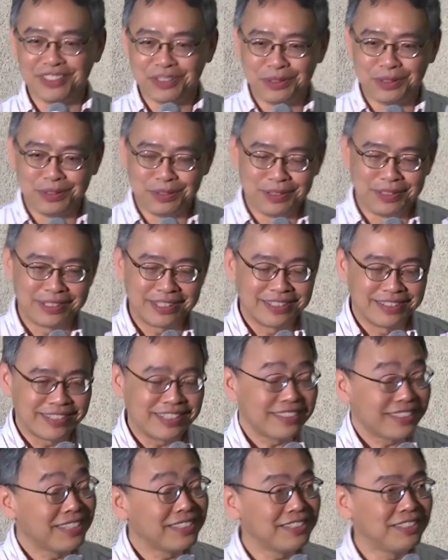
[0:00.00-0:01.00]
我但
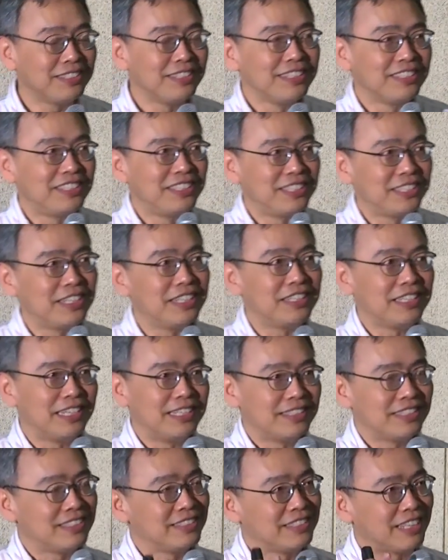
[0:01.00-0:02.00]
但但是，七十二
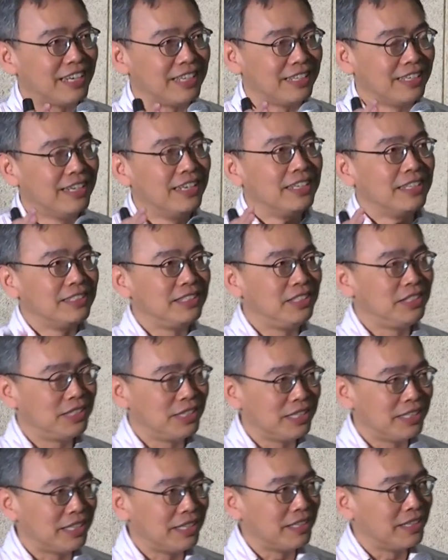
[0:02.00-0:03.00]
年是在七十
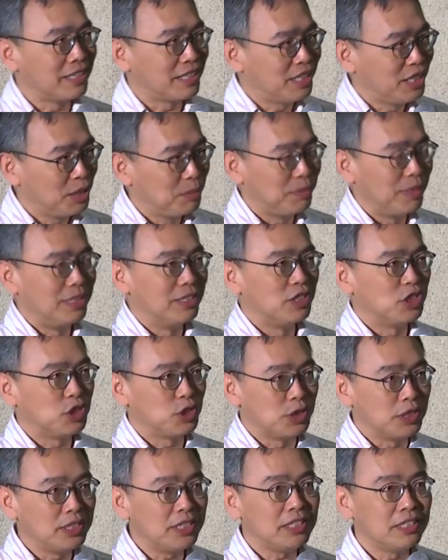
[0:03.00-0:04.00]
二年的课本
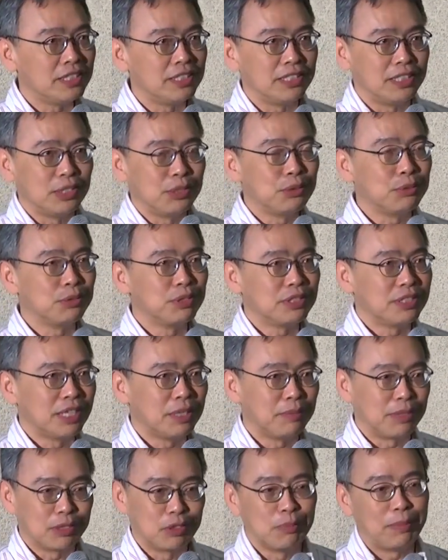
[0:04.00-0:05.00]
实际的结束是
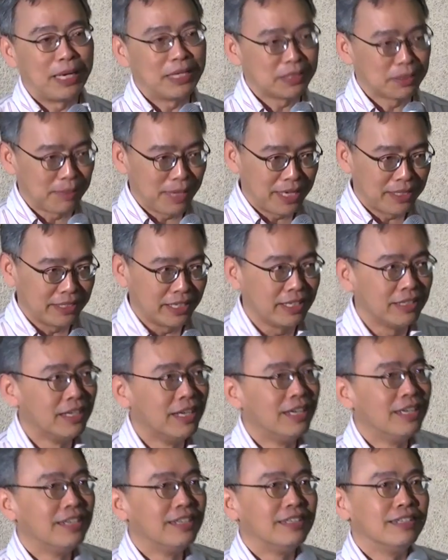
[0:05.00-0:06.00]
在民国八十八年，
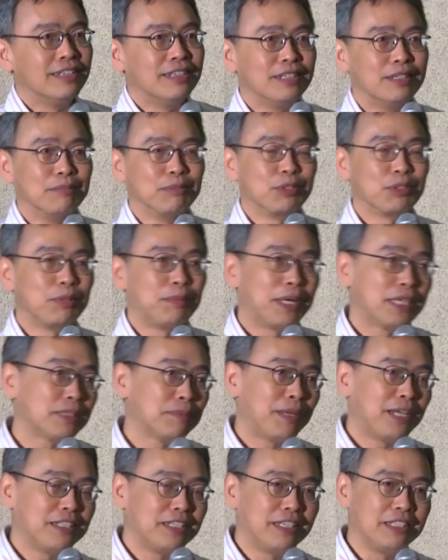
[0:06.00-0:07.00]
嗯，所以八十
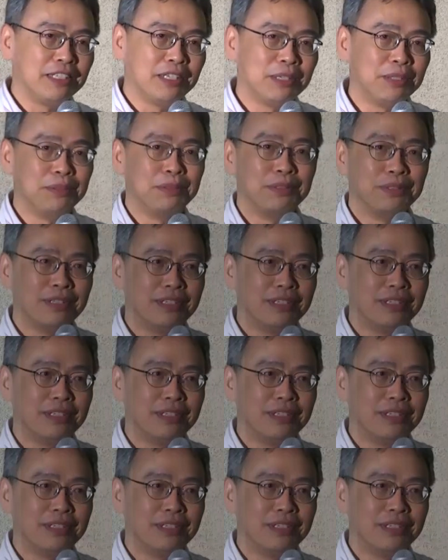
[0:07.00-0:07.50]
八年以后，